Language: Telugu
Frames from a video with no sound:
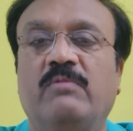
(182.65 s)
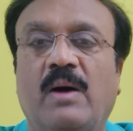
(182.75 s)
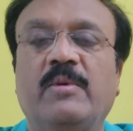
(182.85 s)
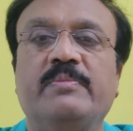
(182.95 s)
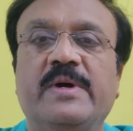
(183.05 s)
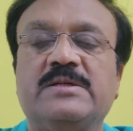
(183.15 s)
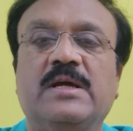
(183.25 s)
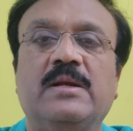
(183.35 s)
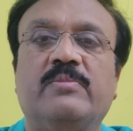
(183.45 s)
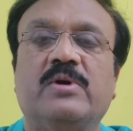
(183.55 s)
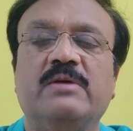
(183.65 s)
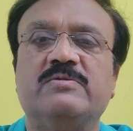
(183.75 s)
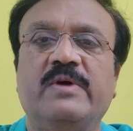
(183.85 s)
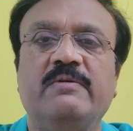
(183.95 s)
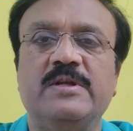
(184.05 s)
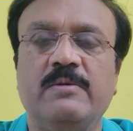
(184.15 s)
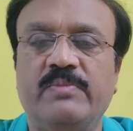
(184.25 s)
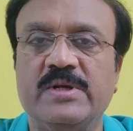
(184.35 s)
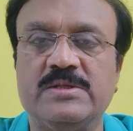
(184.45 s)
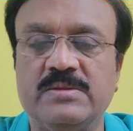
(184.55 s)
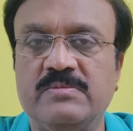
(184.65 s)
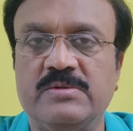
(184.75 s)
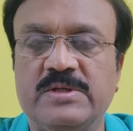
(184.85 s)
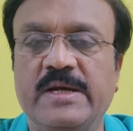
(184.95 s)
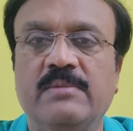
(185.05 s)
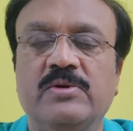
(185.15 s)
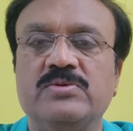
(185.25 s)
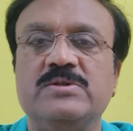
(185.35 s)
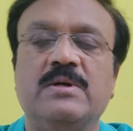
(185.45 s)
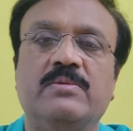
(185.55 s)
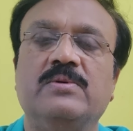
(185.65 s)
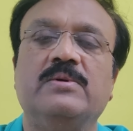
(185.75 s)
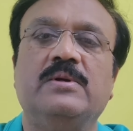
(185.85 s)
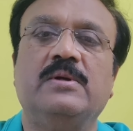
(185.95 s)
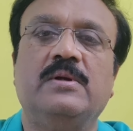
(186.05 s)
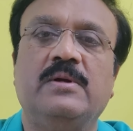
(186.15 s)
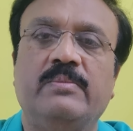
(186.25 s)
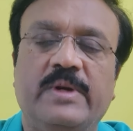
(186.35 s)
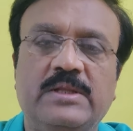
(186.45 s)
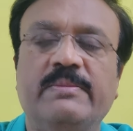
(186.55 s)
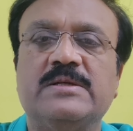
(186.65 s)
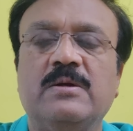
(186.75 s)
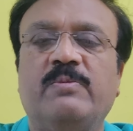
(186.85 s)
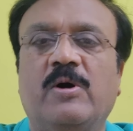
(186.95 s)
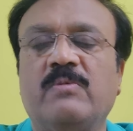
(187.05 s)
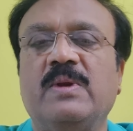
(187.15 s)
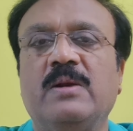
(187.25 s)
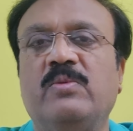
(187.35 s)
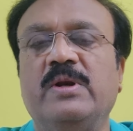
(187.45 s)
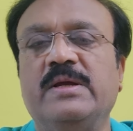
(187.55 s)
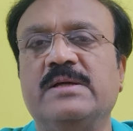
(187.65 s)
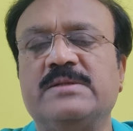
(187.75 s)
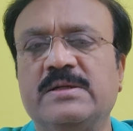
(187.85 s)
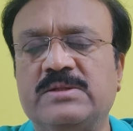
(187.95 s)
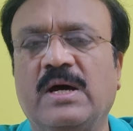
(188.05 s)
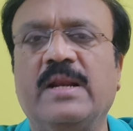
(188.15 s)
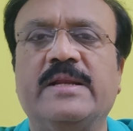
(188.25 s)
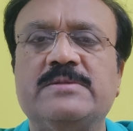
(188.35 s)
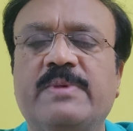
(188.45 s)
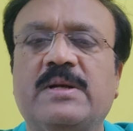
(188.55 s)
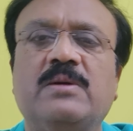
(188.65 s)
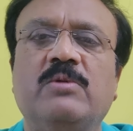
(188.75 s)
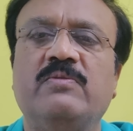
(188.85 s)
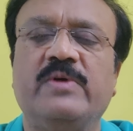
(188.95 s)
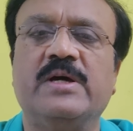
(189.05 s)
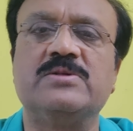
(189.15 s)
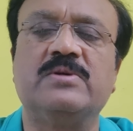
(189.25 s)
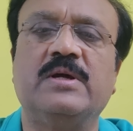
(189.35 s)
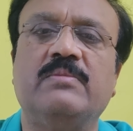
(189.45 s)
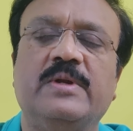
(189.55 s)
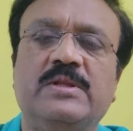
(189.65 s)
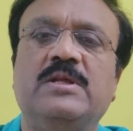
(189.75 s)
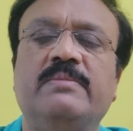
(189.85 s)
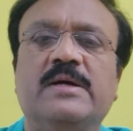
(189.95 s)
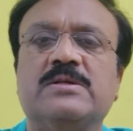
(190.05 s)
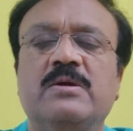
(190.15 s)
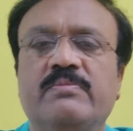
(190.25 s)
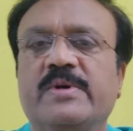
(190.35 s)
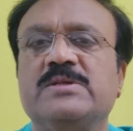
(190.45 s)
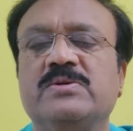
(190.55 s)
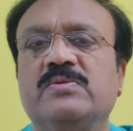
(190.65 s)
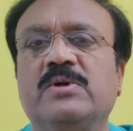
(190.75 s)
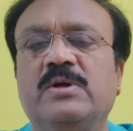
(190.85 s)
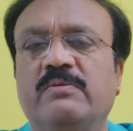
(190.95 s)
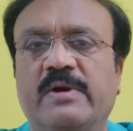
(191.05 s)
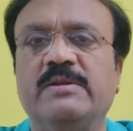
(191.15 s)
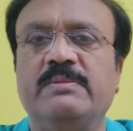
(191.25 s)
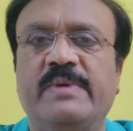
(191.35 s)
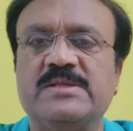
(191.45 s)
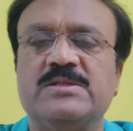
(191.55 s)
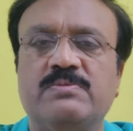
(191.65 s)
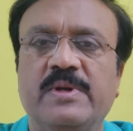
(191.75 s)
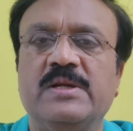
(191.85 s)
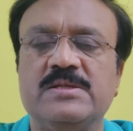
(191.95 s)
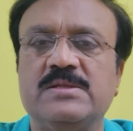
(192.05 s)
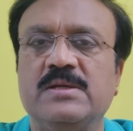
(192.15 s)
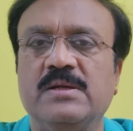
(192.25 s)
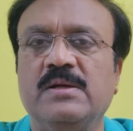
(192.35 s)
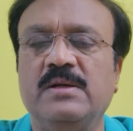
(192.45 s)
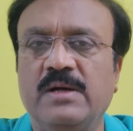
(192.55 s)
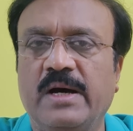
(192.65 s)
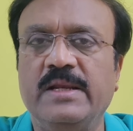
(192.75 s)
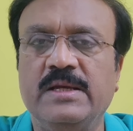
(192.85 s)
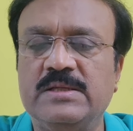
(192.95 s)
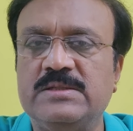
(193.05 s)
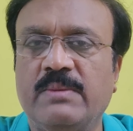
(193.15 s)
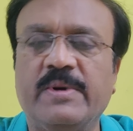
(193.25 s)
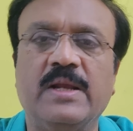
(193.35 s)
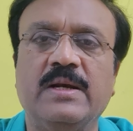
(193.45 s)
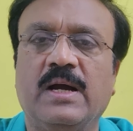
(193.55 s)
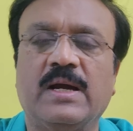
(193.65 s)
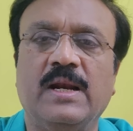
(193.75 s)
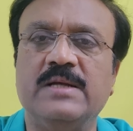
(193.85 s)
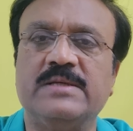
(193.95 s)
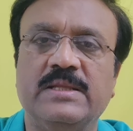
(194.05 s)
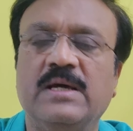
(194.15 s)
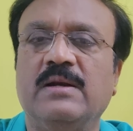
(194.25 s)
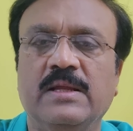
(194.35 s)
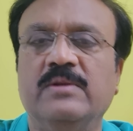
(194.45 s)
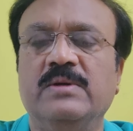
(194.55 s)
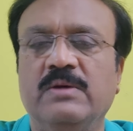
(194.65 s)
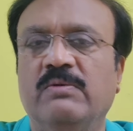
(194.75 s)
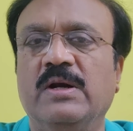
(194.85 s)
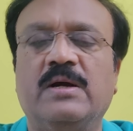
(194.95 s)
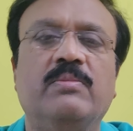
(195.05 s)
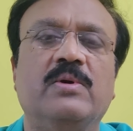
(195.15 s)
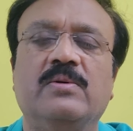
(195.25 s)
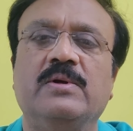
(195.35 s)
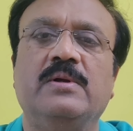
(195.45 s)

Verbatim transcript: వార్మప్ మ్యాచ్కి వెళ్ళినప్పుడు కూడా వెరీ వెరీ ఇంప్రెస్డ్ స్టేడియంలో చూసినాం ప్రతి మ్యాచ్లో పవర్ ప్లేలో బౌలింగ్ వేస్తాడు చాలా రెస్పెక్టబుల్ ఫిగర్స్ ఉన్నాయి ప్రతి మ్యాచ్లో ఇంప్రెసివ్ వన్ ఆఫ్ ది బెస్ట్ స్పిన్నర్స్ అని చెప్పడానికి నాకు ఎలాంటి సందేహం లేదు ఈ వరల్డ్ కప్